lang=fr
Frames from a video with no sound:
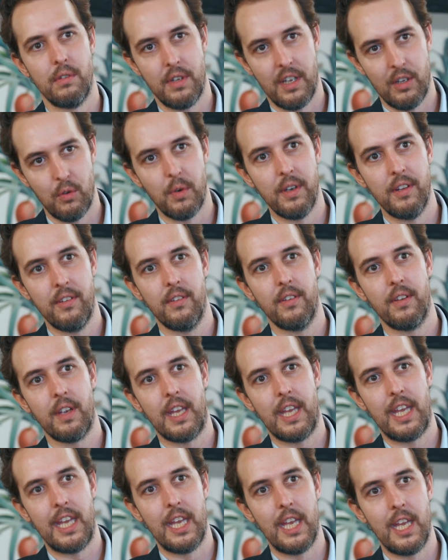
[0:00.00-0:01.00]
NetWays,
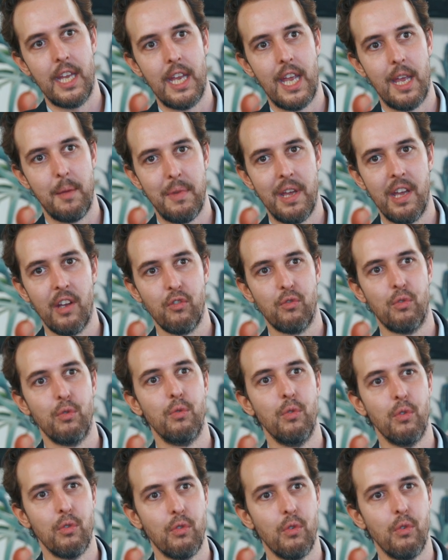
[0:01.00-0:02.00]
qui héberge
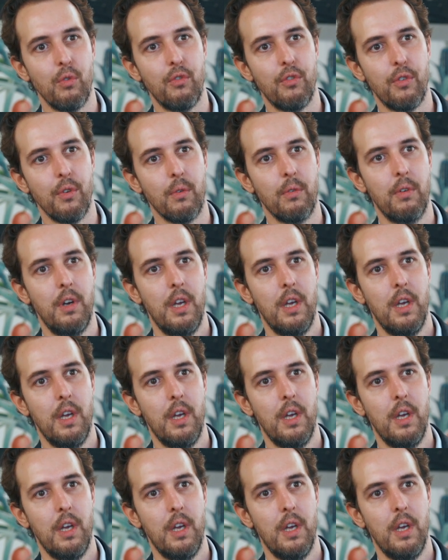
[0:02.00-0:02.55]
toutes nos solutions